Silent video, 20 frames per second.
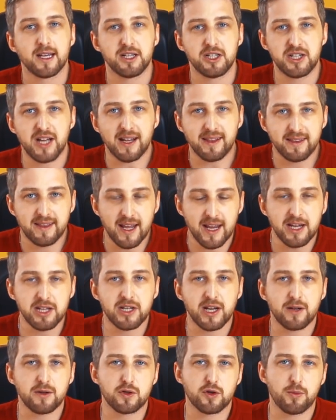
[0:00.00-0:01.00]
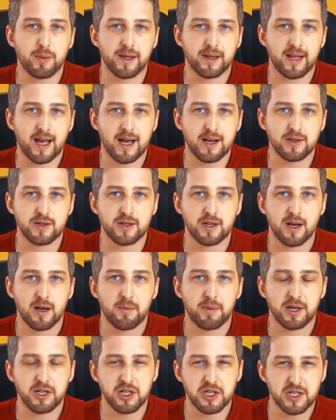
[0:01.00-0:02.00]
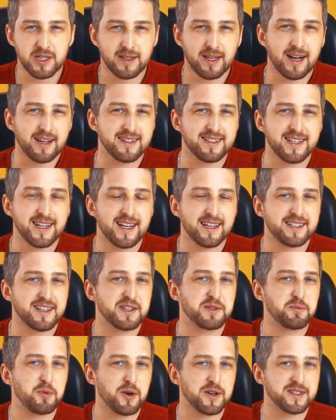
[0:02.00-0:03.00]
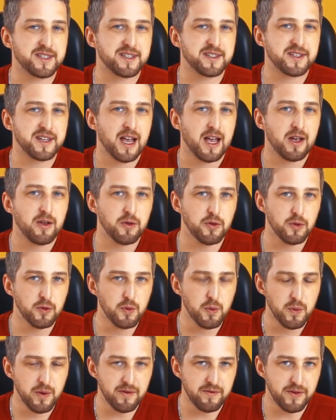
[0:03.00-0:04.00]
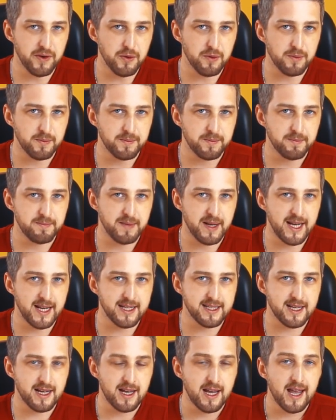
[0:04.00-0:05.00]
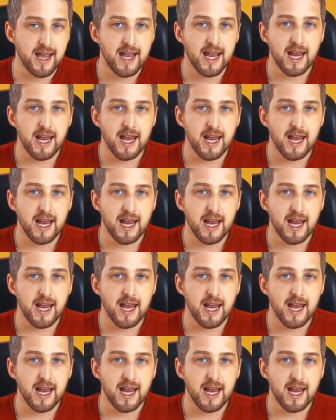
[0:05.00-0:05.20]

já deixa aí nos comentários para a gente trazer as respostas no review. Beleza?